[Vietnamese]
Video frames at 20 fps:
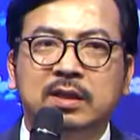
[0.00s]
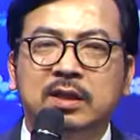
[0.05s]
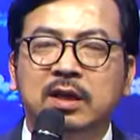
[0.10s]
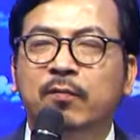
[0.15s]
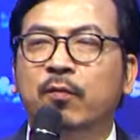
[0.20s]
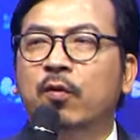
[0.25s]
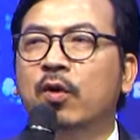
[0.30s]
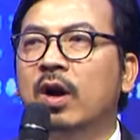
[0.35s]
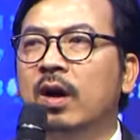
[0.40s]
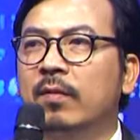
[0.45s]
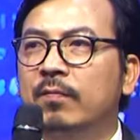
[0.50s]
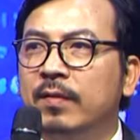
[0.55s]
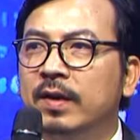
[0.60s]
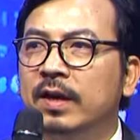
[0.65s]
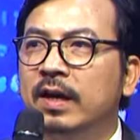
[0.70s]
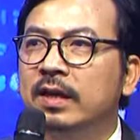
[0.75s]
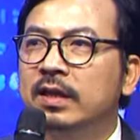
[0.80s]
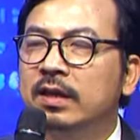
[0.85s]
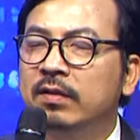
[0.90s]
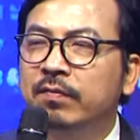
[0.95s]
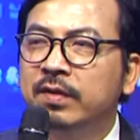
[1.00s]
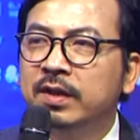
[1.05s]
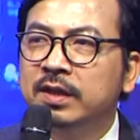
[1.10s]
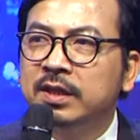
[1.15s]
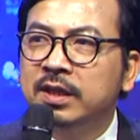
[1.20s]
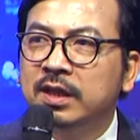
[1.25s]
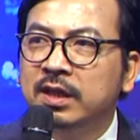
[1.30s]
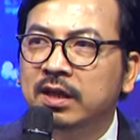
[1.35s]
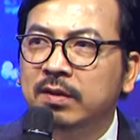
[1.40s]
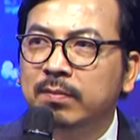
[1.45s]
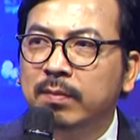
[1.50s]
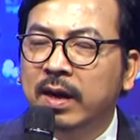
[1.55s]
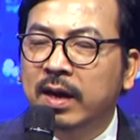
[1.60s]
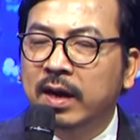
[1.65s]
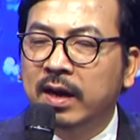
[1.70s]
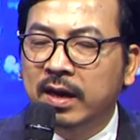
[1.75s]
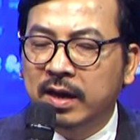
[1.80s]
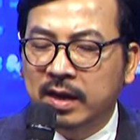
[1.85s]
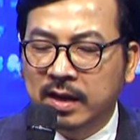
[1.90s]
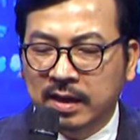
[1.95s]
chưa phù hợp với lại những vị trí
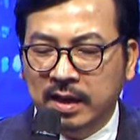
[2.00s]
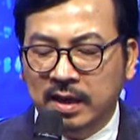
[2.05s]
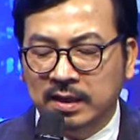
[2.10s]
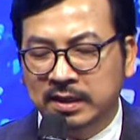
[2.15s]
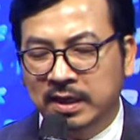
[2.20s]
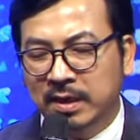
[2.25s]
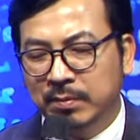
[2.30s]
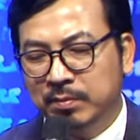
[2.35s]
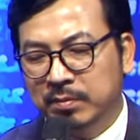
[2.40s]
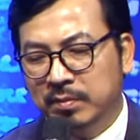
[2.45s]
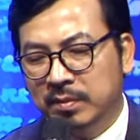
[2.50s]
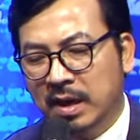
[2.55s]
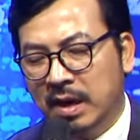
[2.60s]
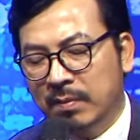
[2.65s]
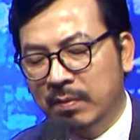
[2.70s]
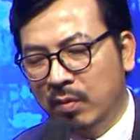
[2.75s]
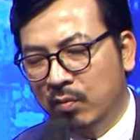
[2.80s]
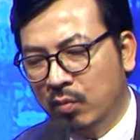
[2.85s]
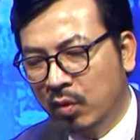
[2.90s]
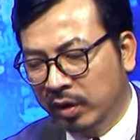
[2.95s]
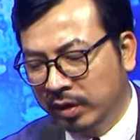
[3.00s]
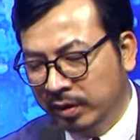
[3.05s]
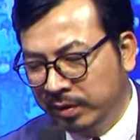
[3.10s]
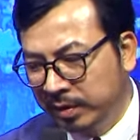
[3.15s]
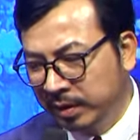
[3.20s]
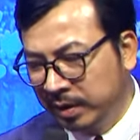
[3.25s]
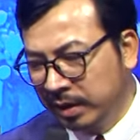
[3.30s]
mà các sếp đã mong muốn.